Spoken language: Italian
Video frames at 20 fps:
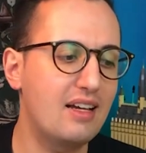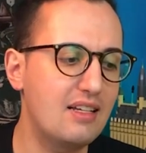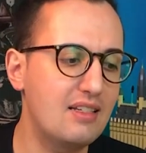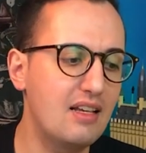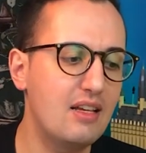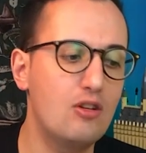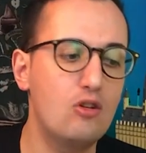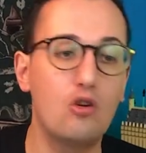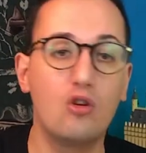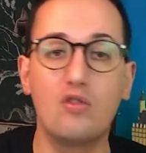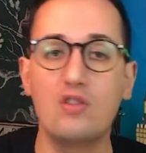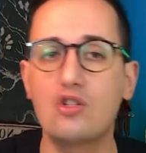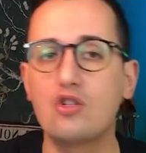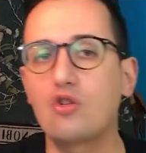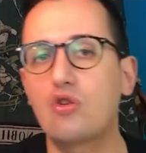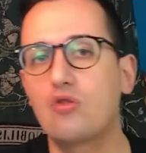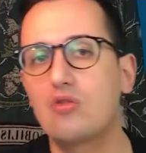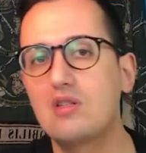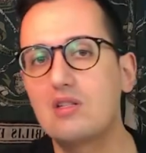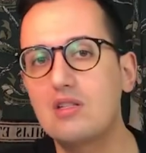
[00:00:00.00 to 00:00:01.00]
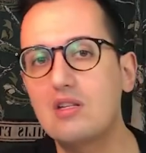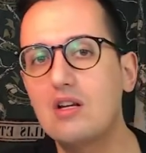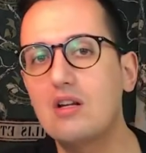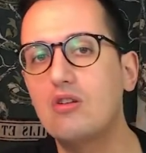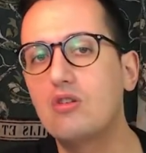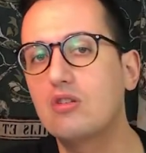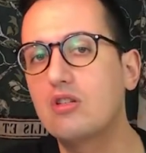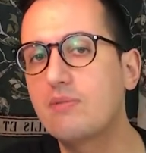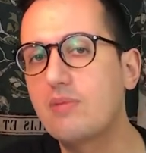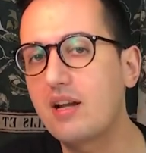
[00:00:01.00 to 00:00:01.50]
se io vi
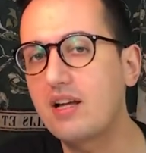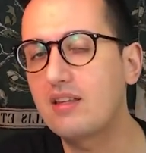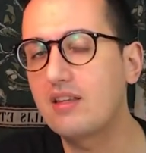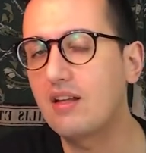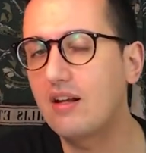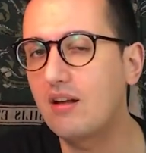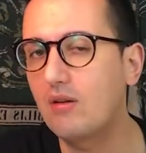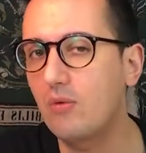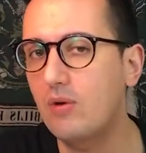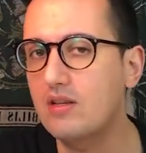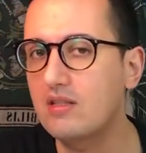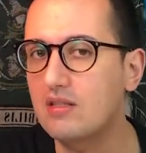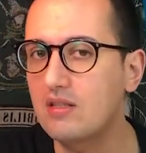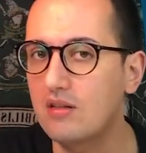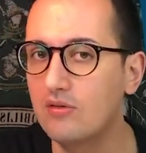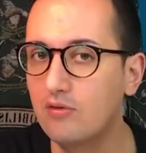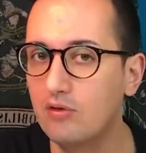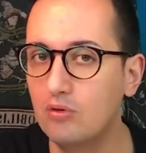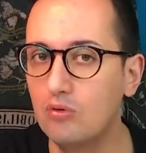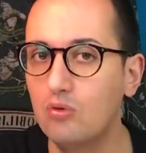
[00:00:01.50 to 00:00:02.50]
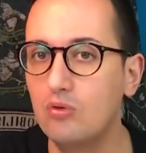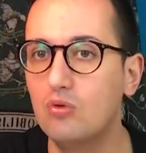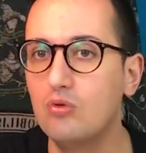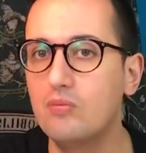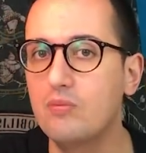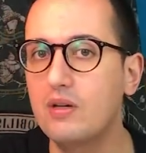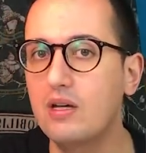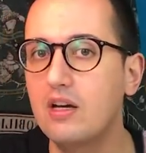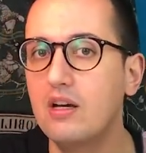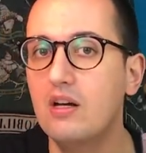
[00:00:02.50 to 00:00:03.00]
sconsiglio di prendere questi
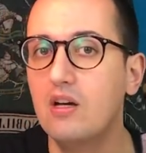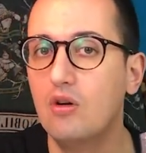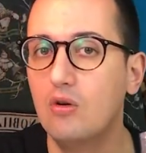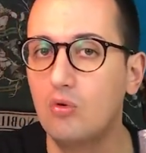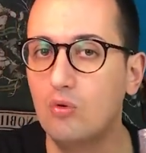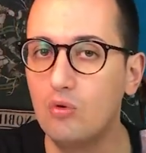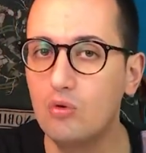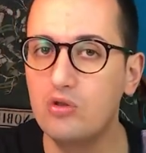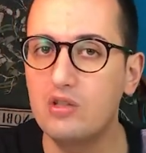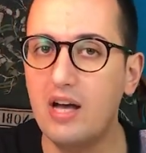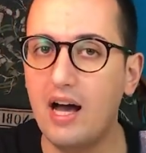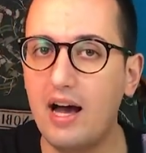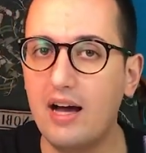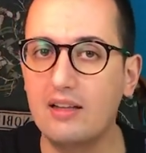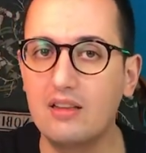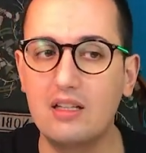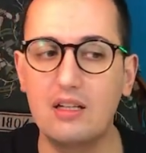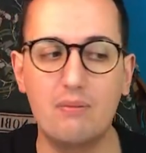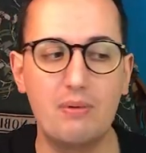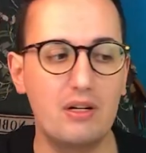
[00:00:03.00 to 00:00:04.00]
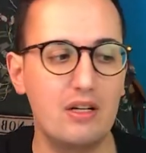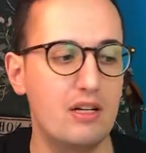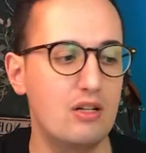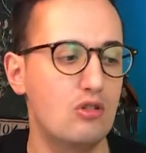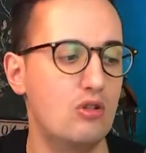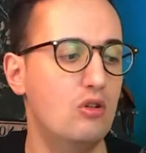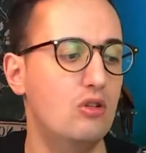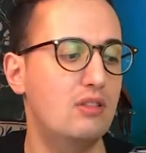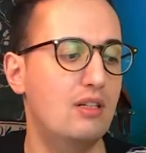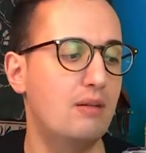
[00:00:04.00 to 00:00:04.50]
volumi usati perché
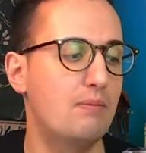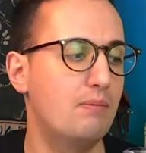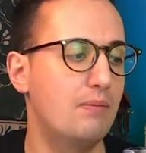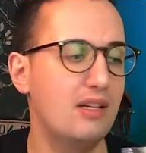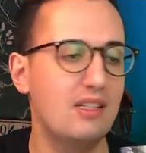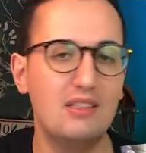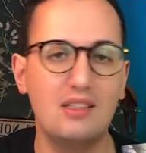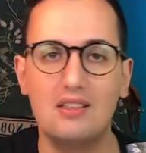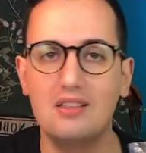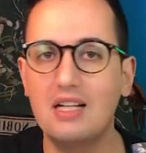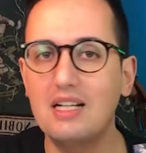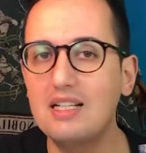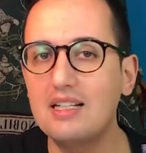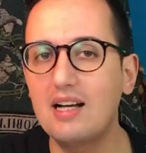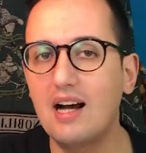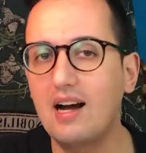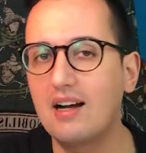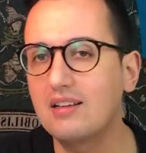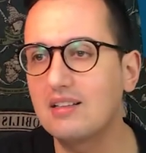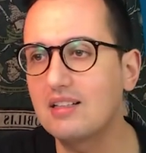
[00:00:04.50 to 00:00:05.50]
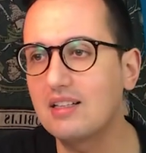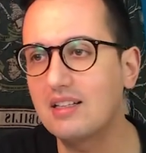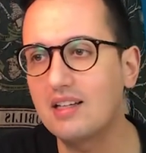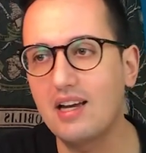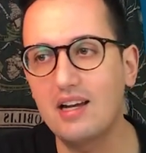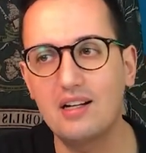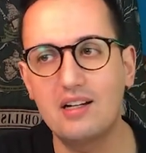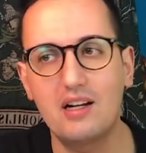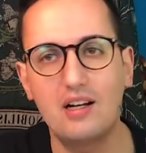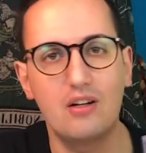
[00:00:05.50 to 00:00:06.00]
sono talmente delicati
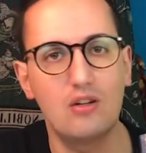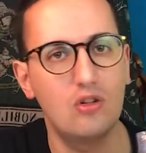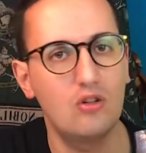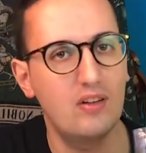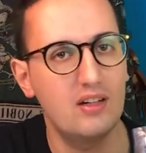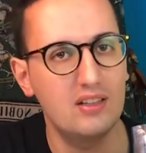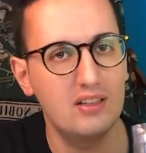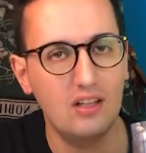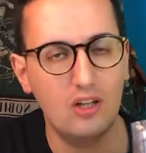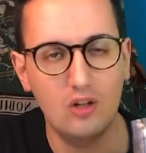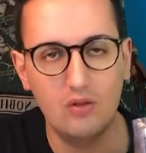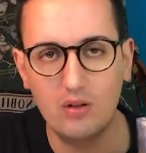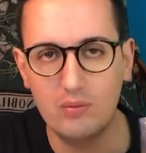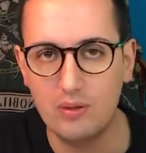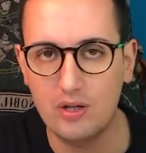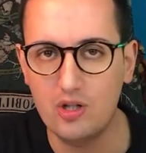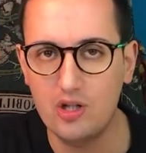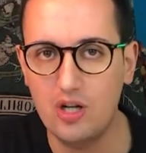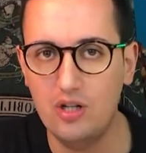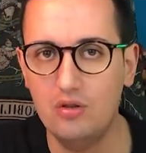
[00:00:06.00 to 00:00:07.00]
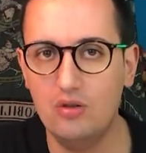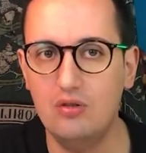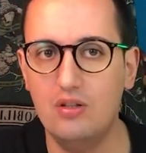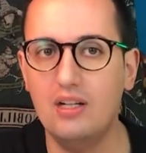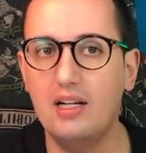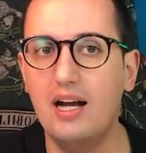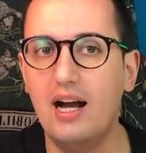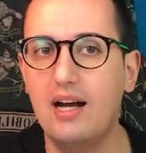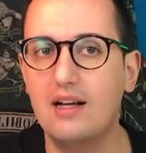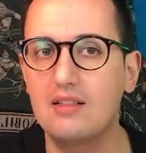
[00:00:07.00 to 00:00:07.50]
che nel 99% dei
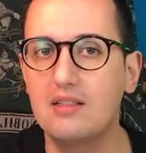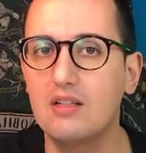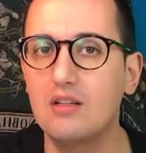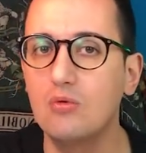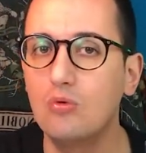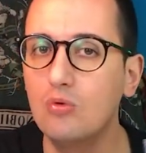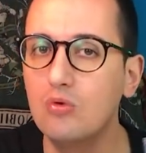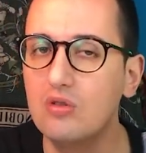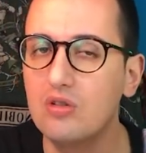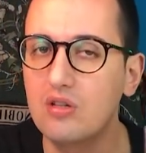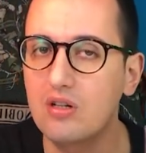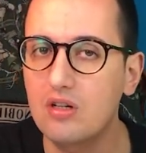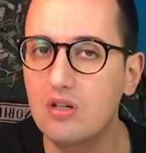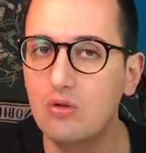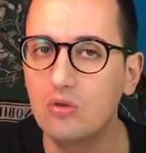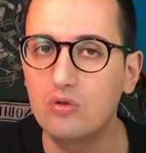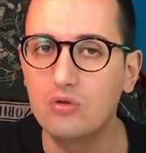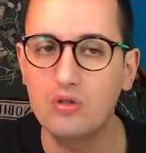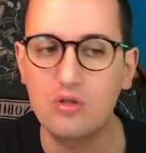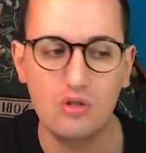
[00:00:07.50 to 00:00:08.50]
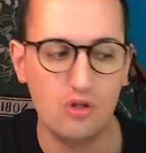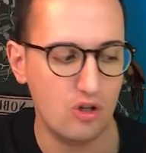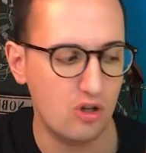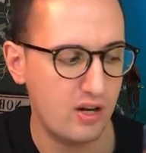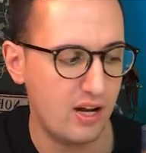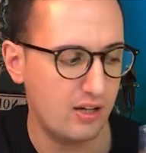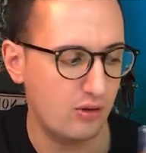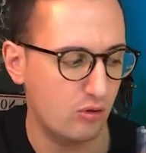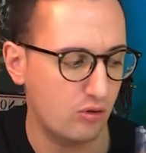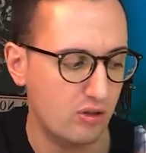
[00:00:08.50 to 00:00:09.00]
casi un
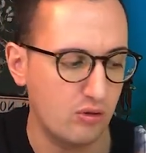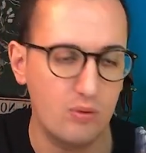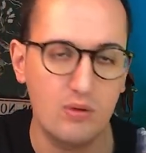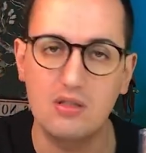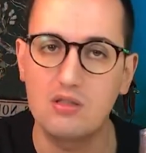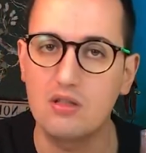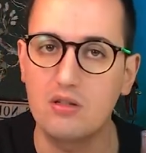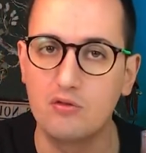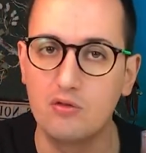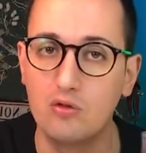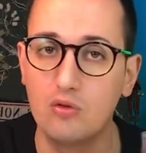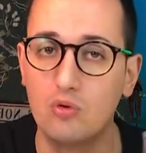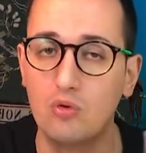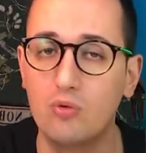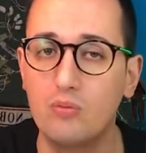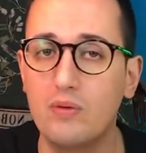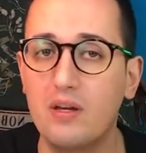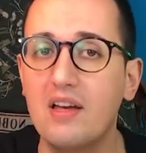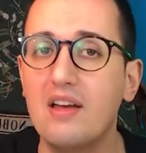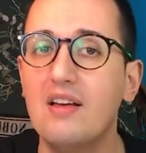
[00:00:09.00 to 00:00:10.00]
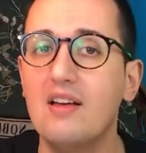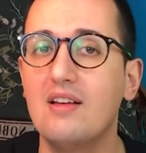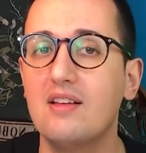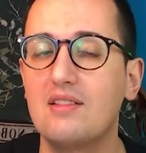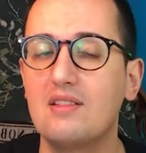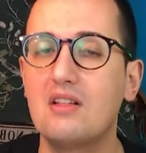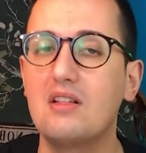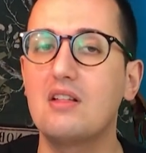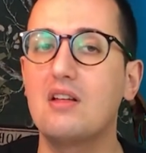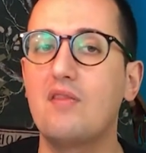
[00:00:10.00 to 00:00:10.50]
ricondizionato di questi volumi
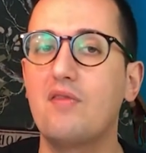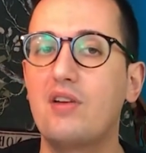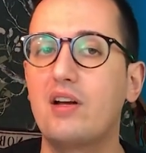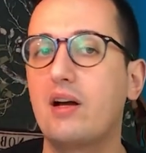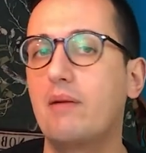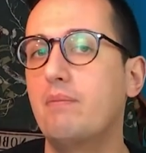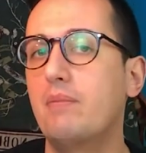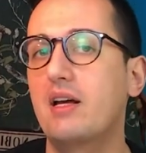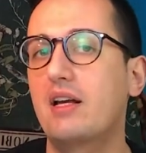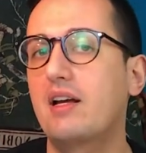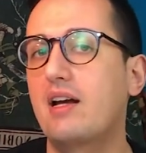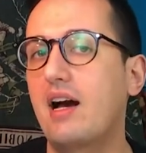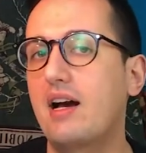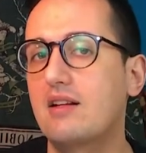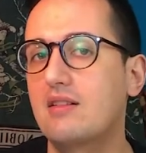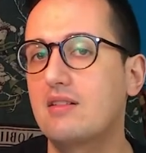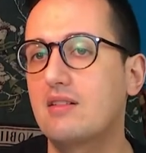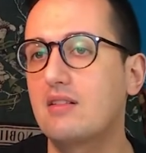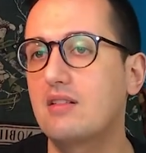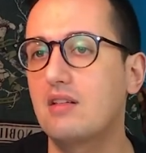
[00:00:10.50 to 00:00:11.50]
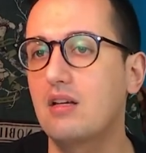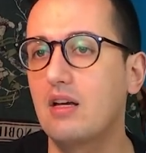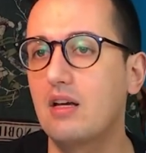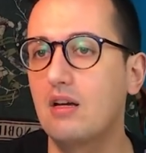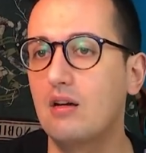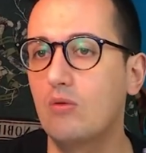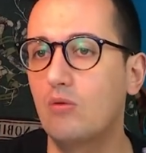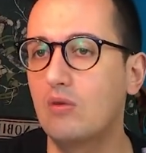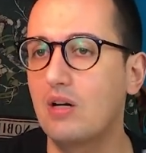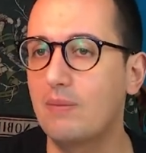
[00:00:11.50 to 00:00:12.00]
significa beccarsi
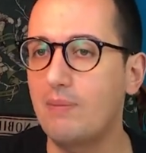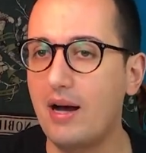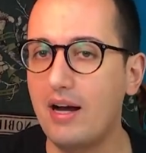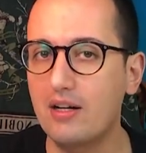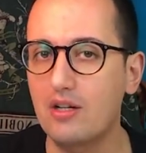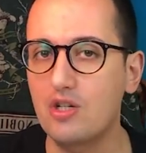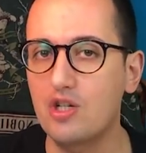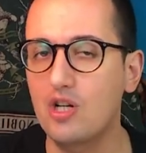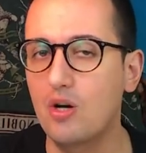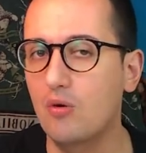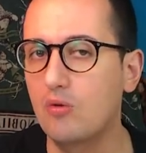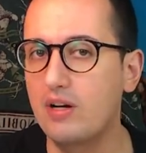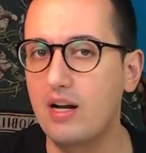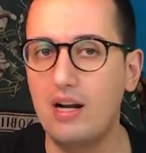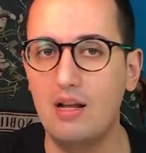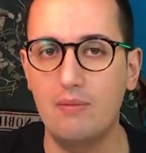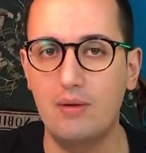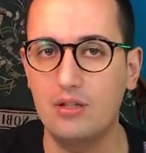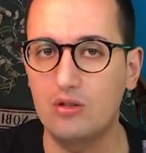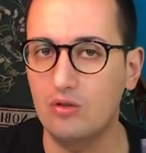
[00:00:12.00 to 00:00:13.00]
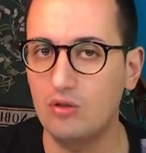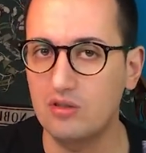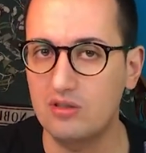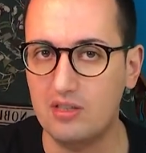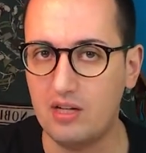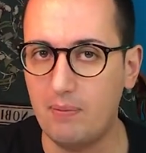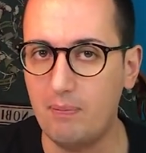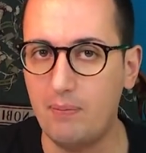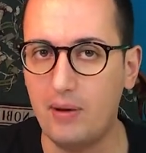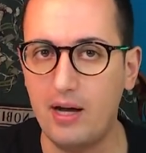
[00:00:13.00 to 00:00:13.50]
una pagina o un elemento
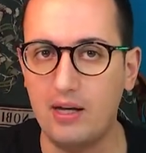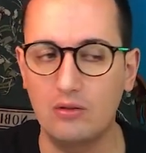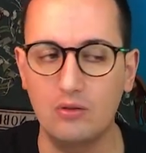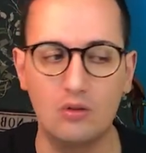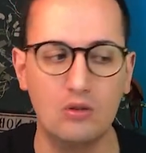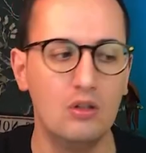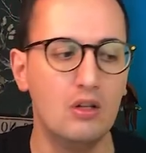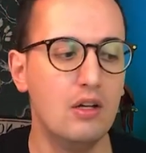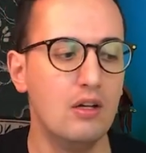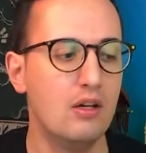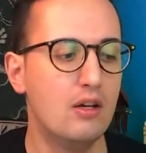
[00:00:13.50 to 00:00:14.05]
strappato